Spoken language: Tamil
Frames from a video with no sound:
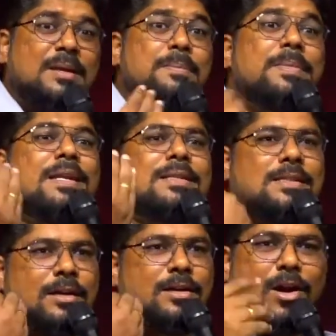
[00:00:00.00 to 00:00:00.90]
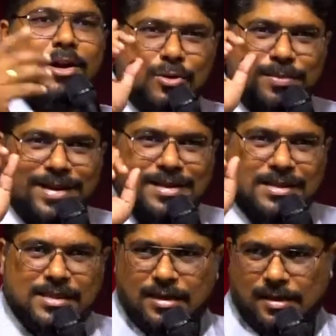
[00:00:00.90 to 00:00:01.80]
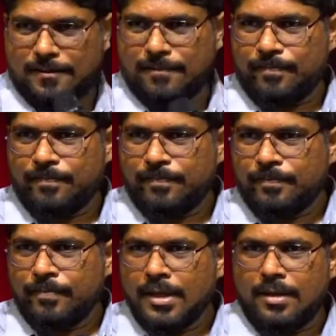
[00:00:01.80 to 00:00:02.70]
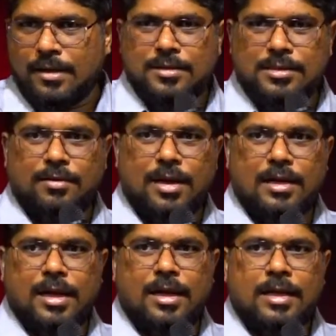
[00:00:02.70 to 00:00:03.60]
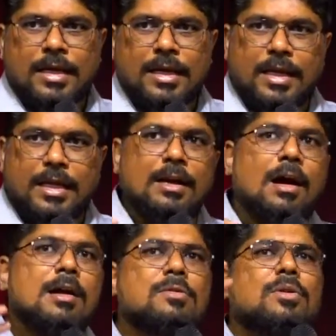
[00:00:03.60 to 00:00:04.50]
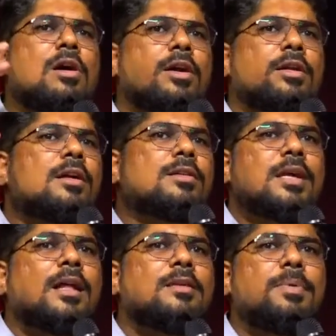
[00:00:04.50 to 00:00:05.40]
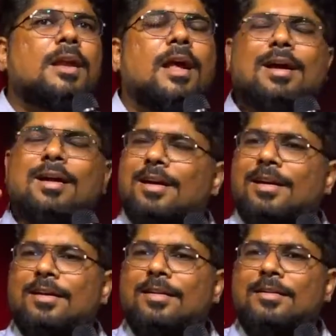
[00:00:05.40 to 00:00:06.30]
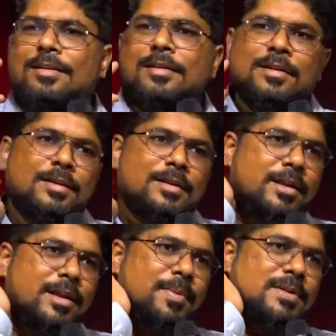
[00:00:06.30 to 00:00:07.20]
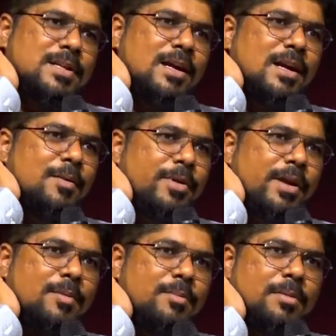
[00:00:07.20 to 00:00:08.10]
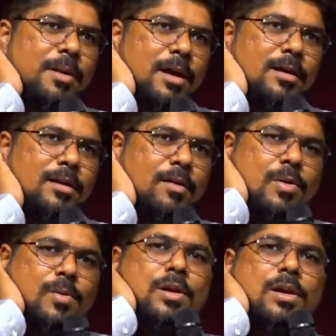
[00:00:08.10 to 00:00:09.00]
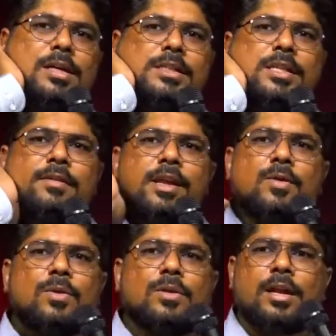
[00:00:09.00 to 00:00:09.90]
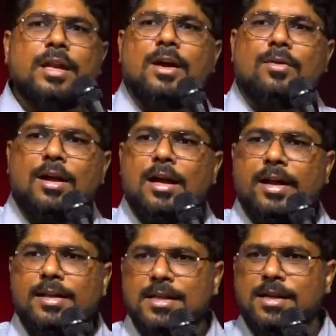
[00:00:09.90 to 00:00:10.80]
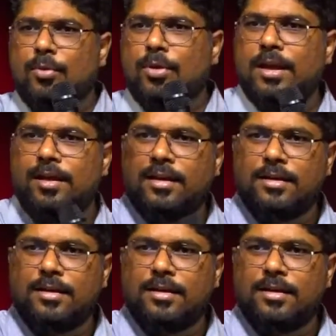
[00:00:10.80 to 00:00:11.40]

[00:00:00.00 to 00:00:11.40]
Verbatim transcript: கெட் மினிஸ்டர் நாட் டு மினிஸ்டர் கிறிஸ்தவ வாழ்க்கை நீங்கள் ஆண்டவருக்காக ஏதாவது சாதிப்பீங்களா நிறைய பிரசங்கங்கள் எப்படி ஆரம்பிக்கும்னா அவர் உங்களுக்காக ஜீவனையே கொடுத்தார் நீங்கள் அவருக்காக என்ன செய்ய போறீங்க